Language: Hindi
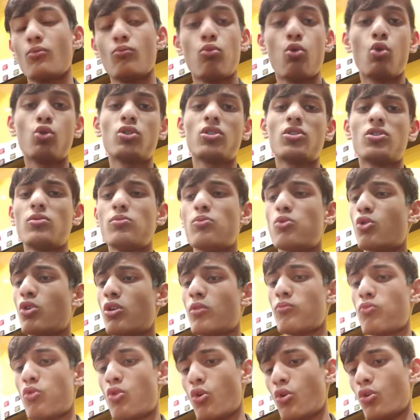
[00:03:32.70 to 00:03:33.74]
बहुत अच्छी बुक है
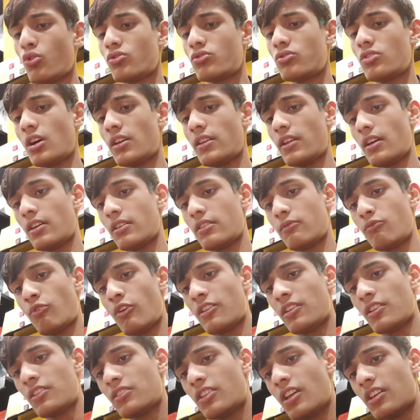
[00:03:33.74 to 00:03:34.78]
बहुत ज़्यादा
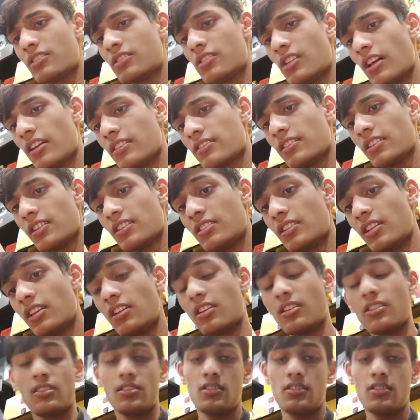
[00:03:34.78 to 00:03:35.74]
वैसे दस लाख से अधिक